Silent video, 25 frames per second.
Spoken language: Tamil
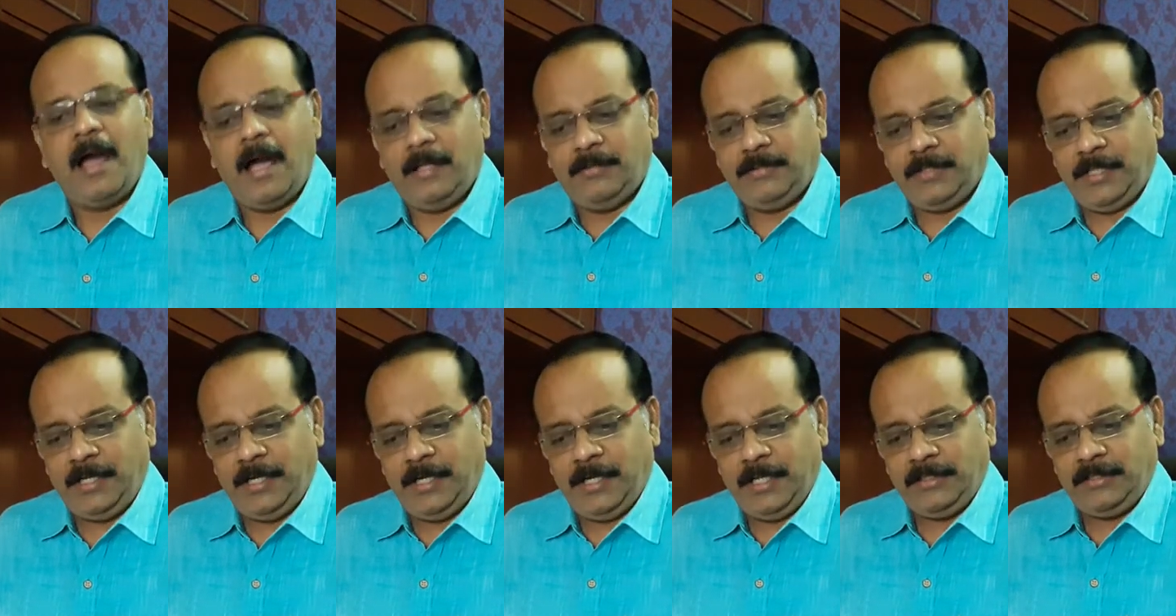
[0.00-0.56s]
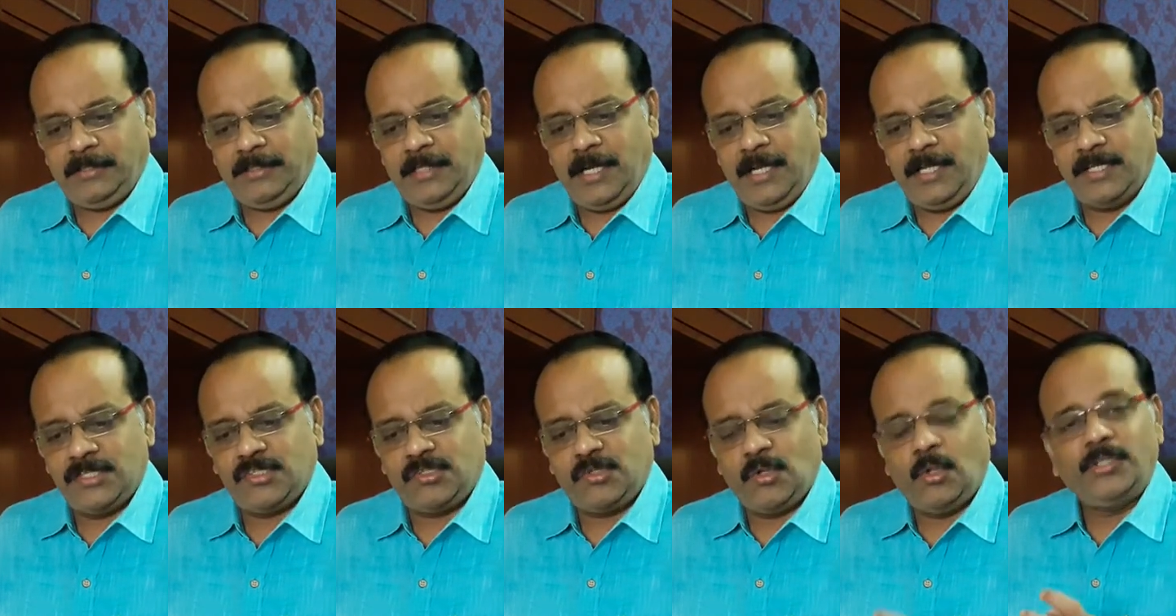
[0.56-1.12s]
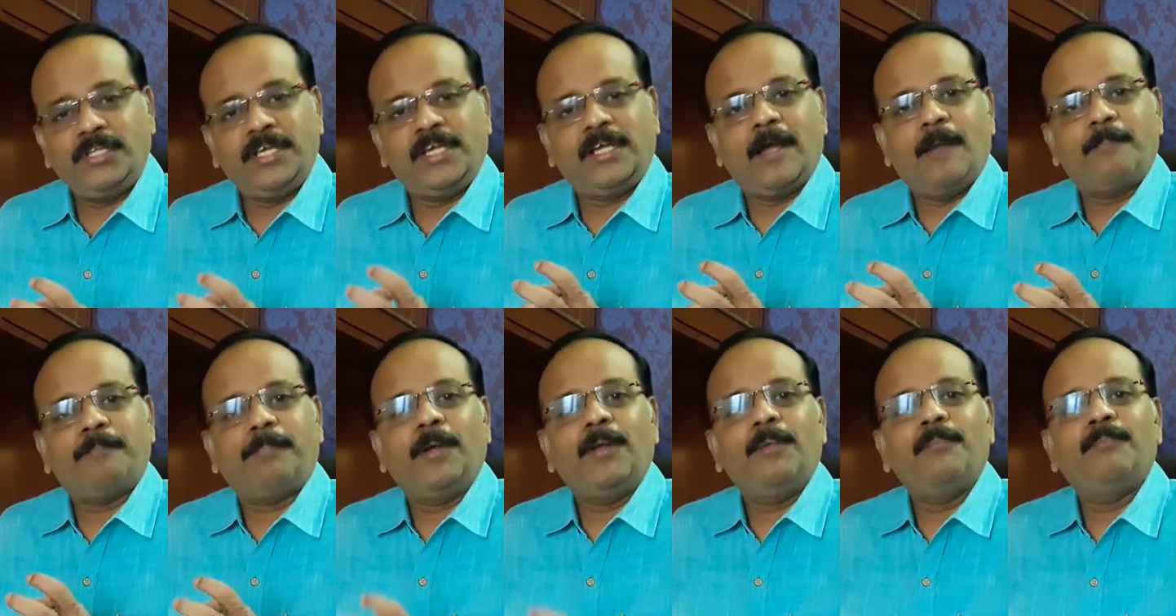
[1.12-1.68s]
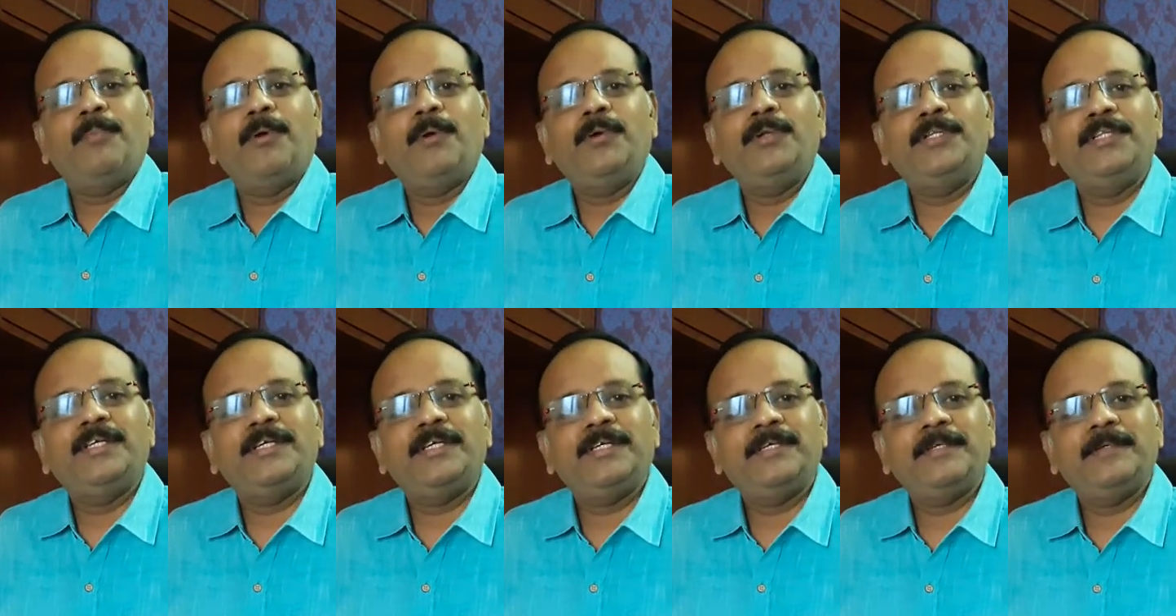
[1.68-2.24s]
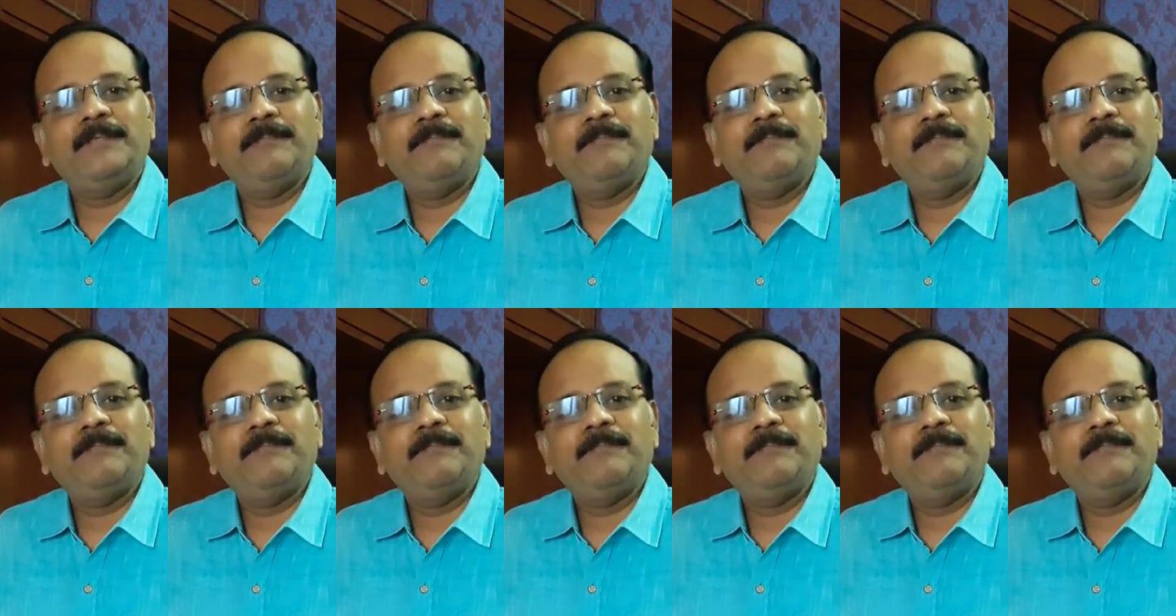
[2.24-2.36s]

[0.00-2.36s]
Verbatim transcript: அந்த இடத்திலே சோதிக்கப்படும் பொழுது